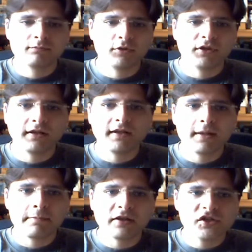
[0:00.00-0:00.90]
potrei
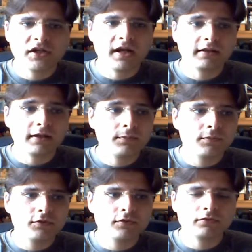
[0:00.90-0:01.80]
dire bagianate. In
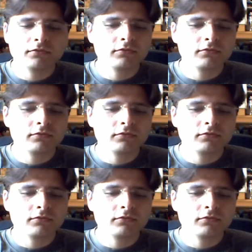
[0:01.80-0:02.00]
più